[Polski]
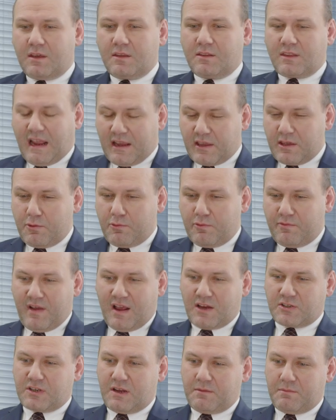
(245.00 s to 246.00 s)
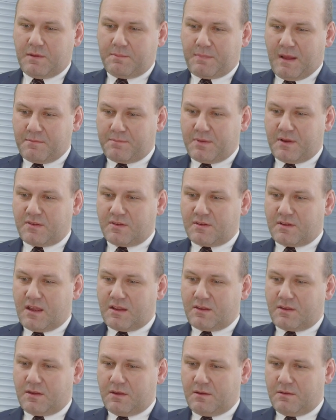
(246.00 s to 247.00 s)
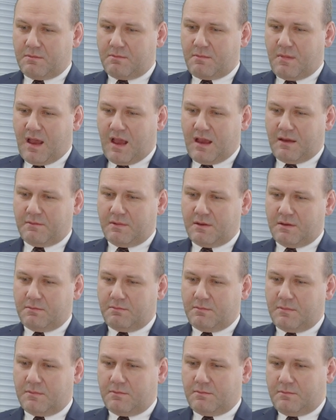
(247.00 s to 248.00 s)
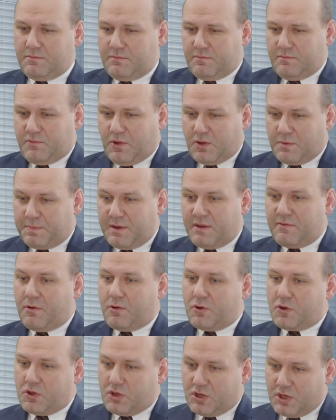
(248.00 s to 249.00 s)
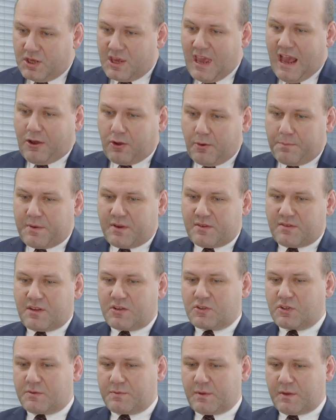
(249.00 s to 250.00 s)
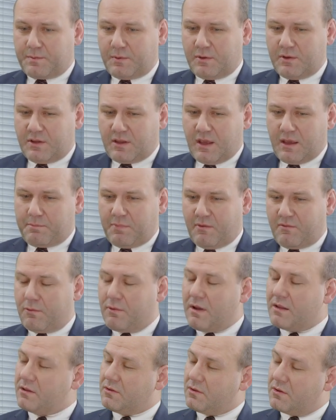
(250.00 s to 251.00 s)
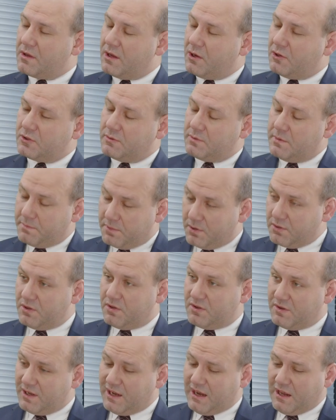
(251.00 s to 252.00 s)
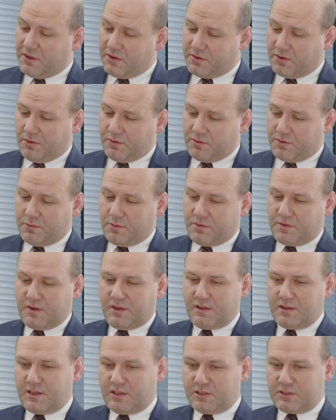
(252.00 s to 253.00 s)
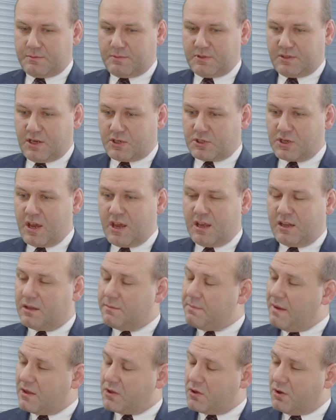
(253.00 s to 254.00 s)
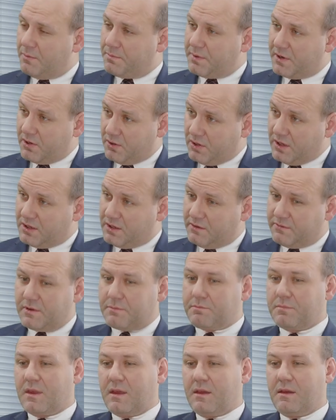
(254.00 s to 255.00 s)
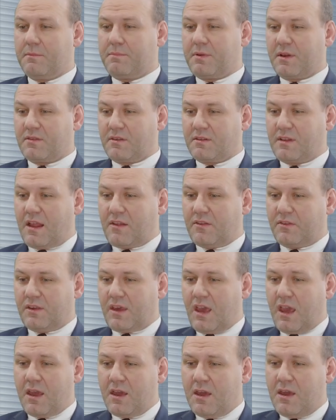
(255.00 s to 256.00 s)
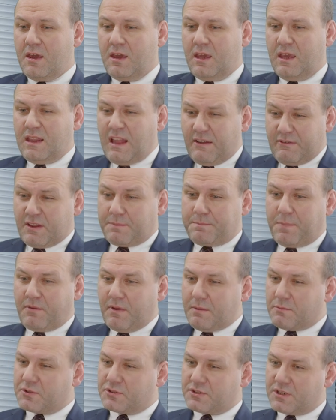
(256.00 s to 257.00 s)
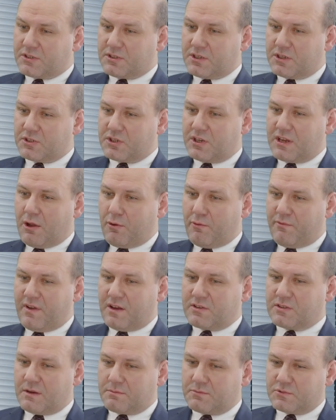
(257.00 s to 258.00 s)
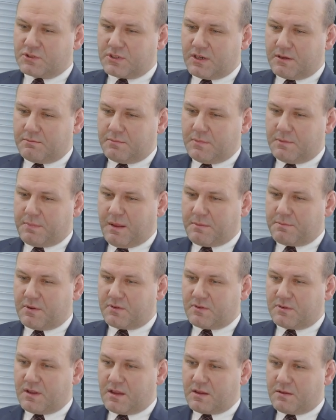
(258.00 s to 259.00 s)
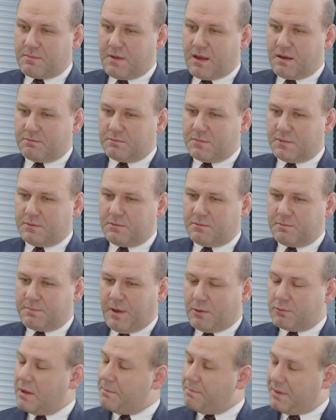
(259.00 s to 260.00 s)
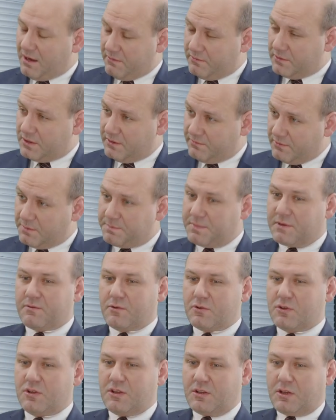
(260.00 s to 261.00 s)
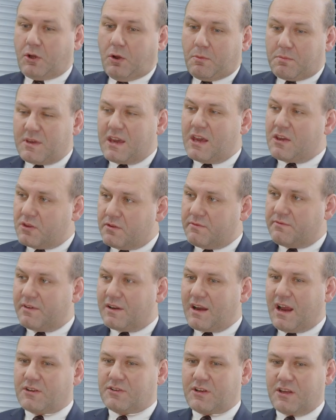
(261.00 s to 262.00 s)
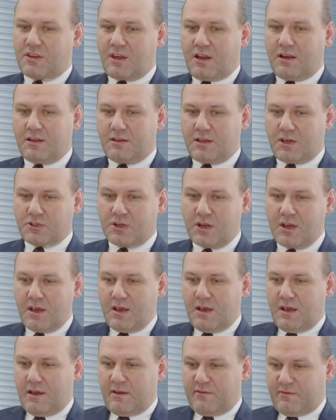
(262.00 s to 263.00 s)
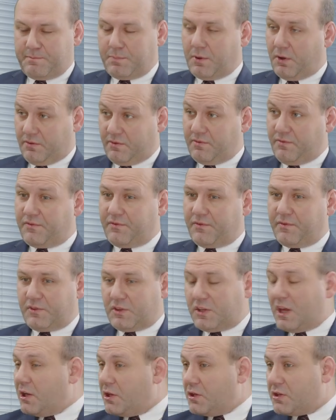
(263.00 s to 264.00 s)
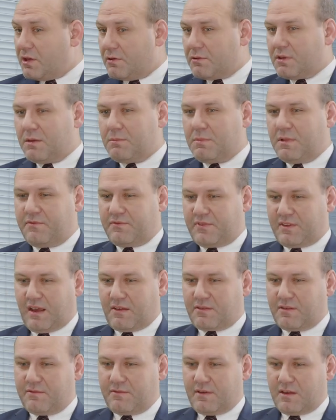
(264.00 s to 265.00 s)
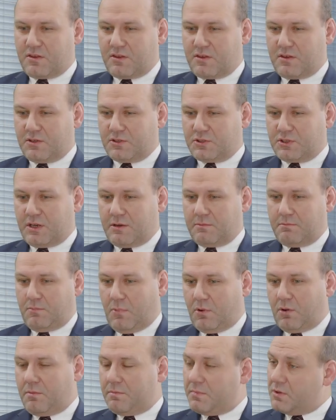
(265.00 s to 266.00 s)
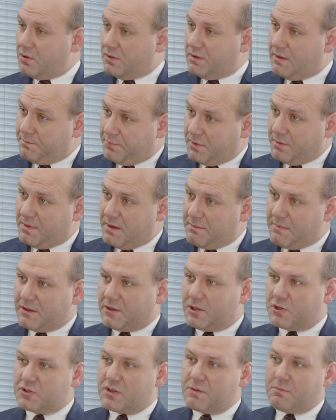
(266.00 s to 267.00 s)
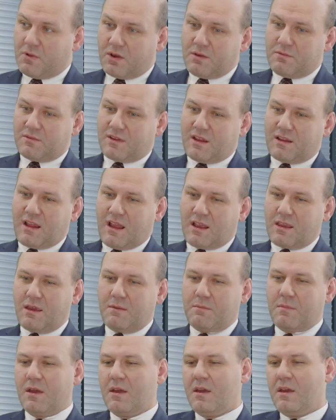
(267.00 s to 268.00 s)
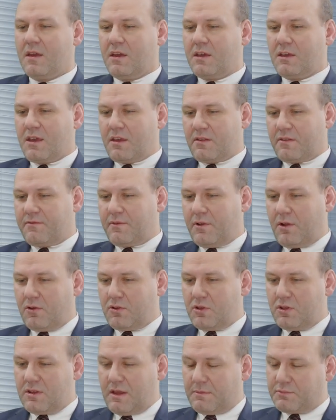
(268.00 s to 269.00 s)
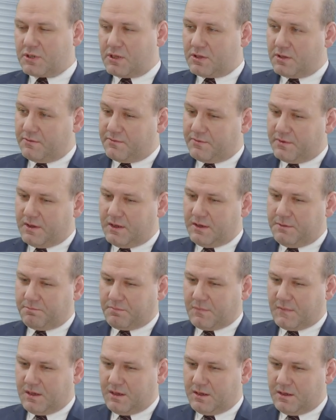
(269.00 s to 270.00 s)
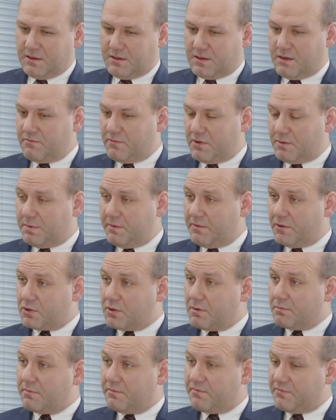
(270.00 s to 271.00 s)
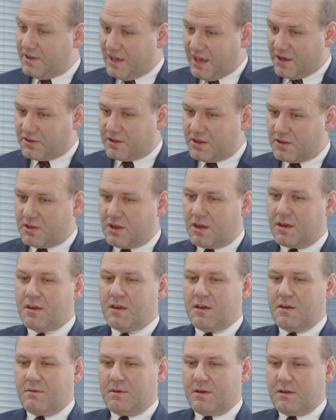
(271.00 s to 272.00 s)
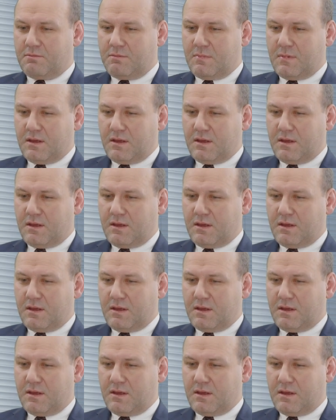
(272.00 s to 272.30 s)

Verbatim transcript: tak nie uważam. Pan prezydent e, ma wątpliwości jako prezydent Rzeczpospolitej powołany do tego, żeby bronić granic konstytucyjnych i żeby też dbać o prerogatywy prezydenckie. I nawet powiem szczerze, że ja uważam, że pan prezydent ma pełne prawo te wątpliwości nie tylko mieć i wyrażać, ale też wprost dzielić się nimi, wskazywać, że mogą być one problematyczne. Moim zadaniem jest wychodzić naprzeciw E, tym wątpliwościom, wyjaśniać je e,